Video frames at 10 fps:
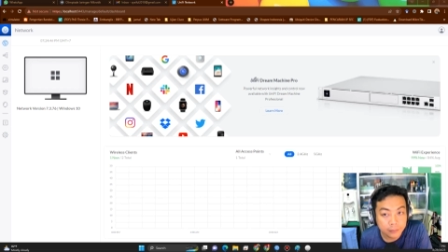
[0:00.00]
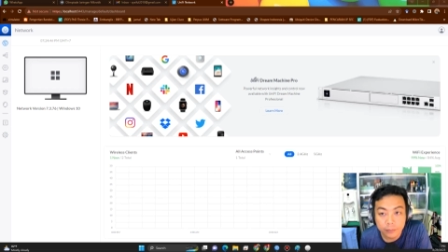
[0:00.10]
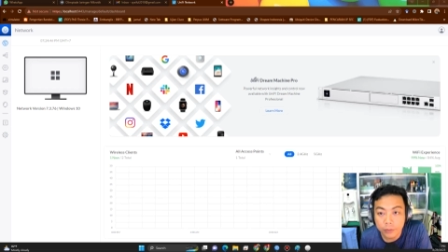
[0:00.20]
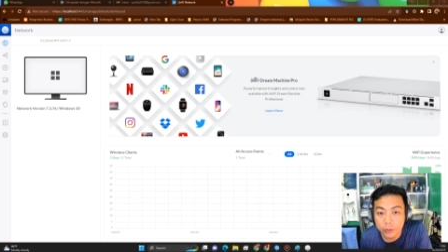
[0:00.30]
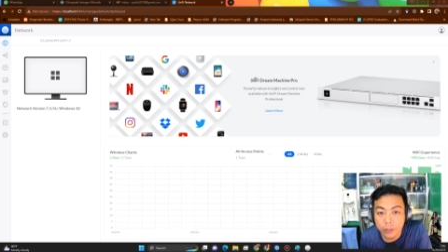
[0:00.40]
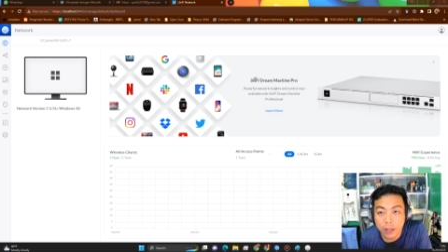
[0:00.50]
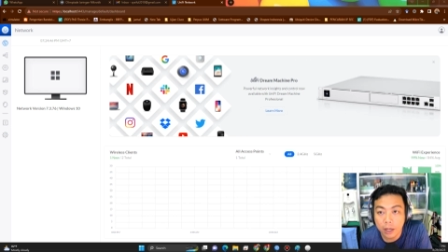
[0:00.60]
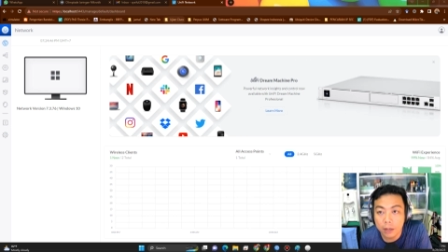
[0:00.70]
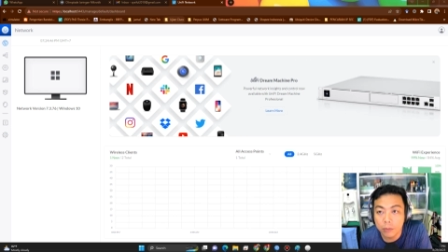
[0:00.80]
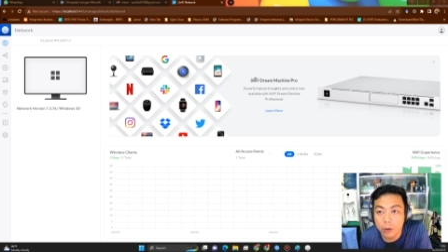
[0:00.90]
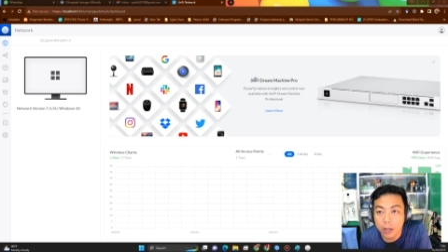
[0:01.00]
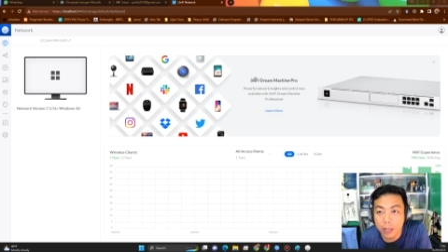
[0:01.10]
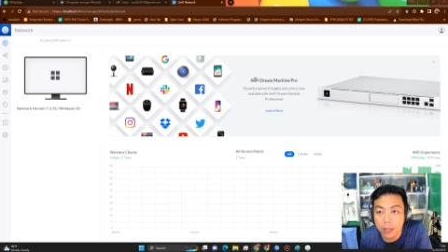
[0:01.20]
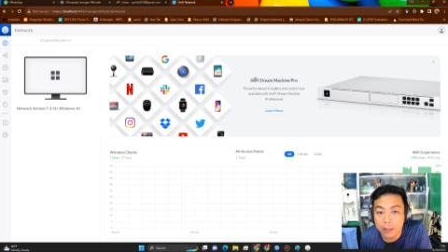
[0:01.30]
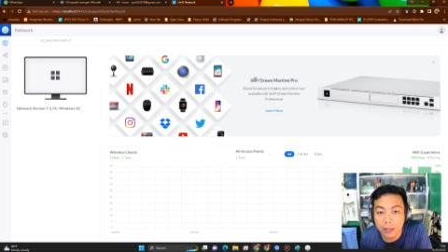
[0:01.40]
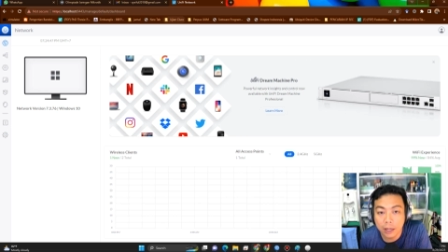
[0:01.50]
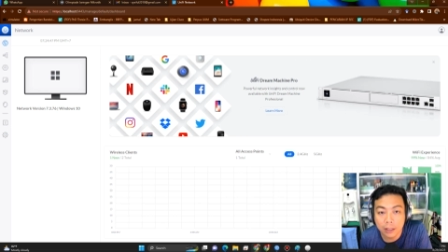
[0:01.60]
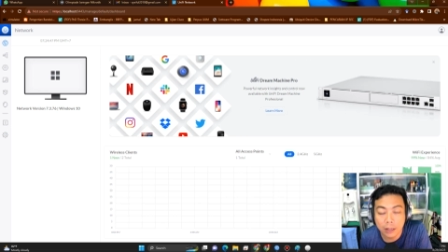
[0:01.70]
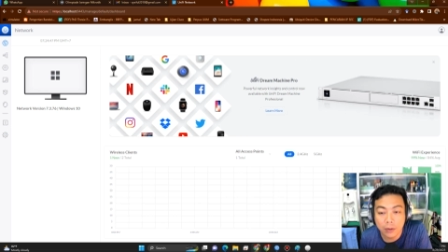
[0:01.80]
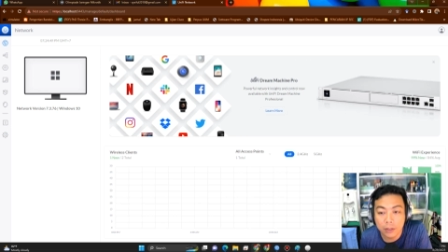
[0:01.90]
sudah kebuka ya setelah
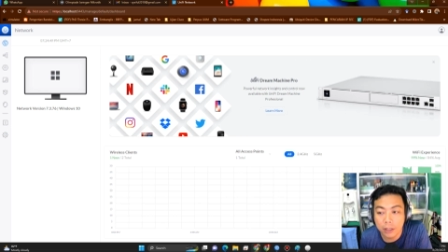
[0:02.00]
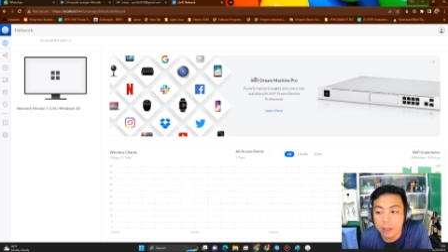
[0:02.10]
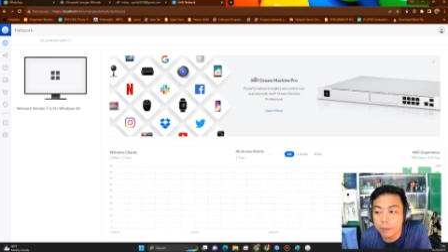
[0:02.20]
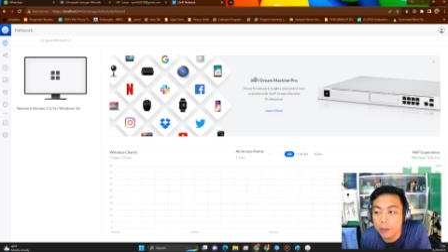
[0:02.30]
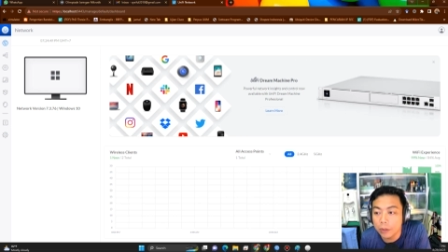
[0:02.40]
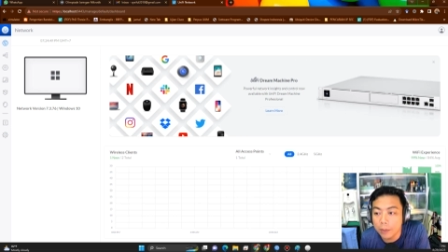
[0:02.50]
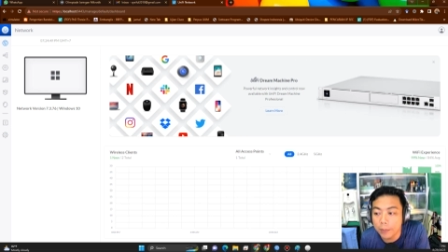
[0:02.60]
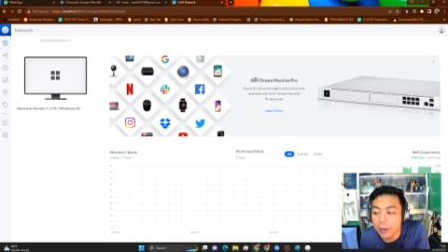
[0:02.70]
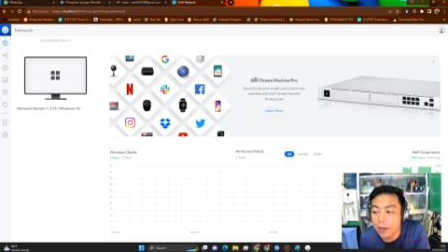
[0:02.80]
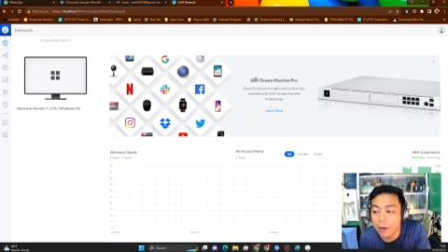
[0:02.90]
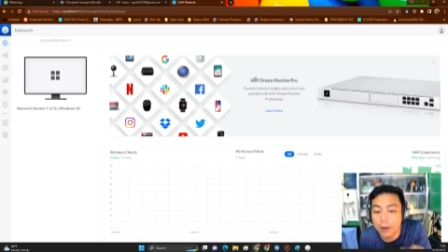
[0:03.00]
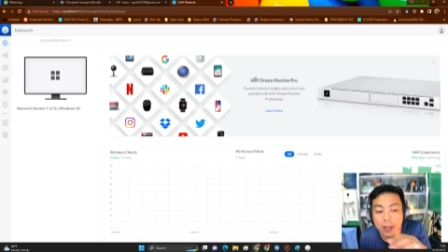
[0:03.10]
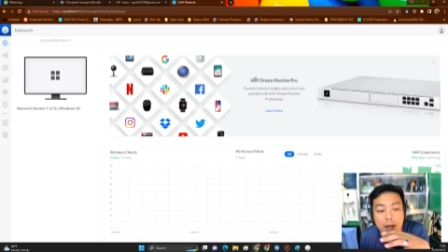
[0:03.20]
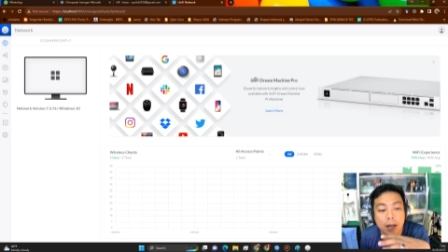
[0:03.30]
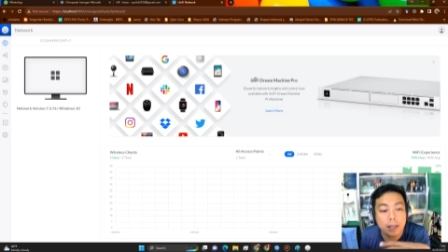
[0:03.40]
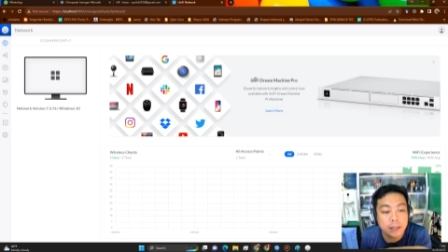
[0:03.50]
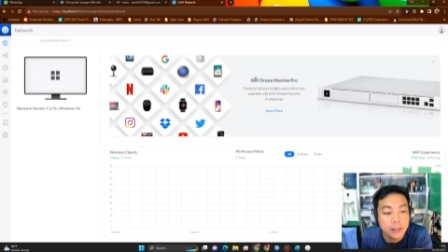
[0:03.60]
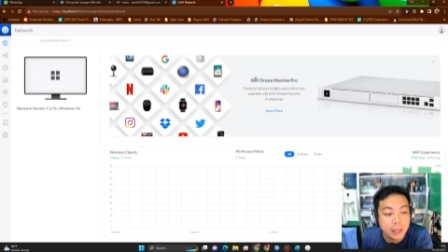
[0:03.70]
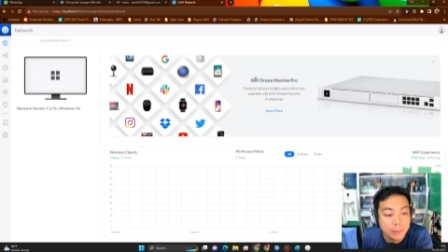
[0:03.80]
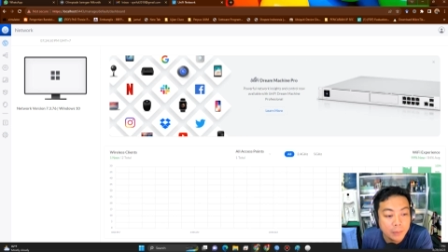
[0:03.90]
kita login menu tampilan awalnya
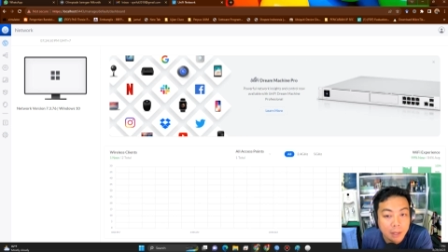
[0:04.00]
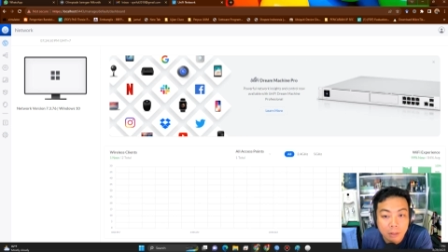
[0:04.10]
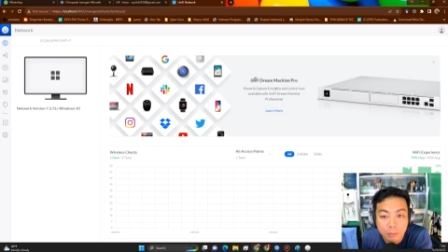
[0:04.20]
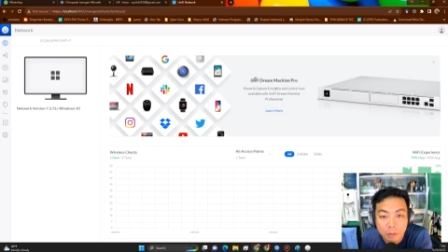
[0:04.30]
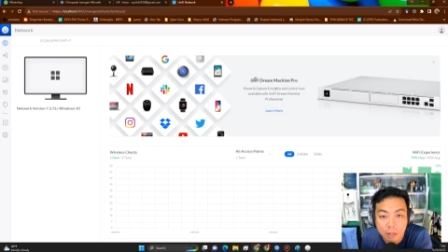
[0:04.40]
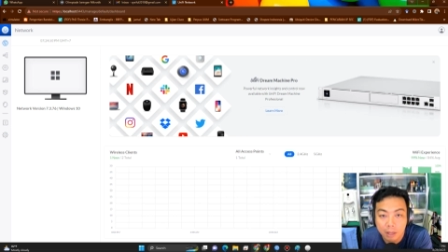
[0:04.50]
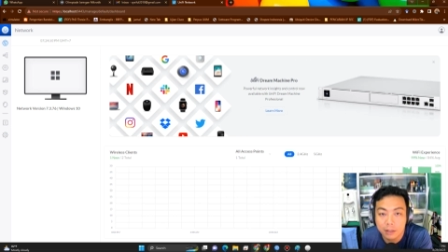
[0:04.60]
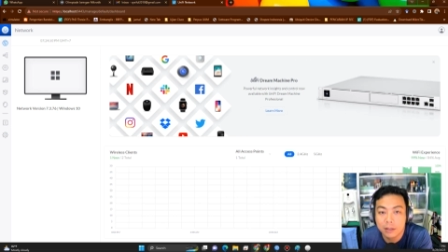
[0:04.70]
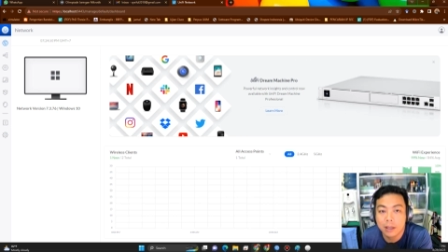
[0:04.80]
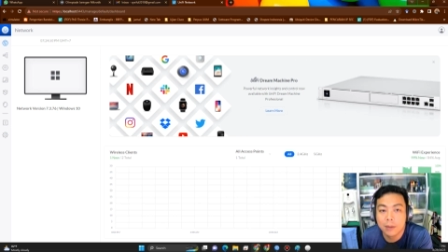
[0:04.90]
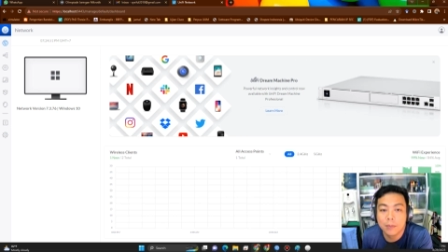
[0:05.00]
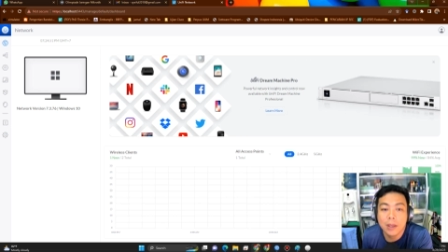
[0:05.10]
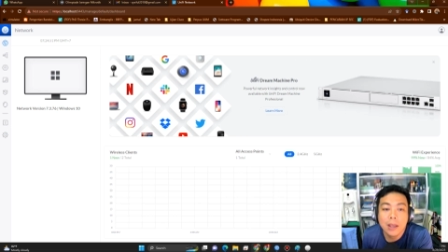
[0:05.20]
dashcamnya ataupun dashcam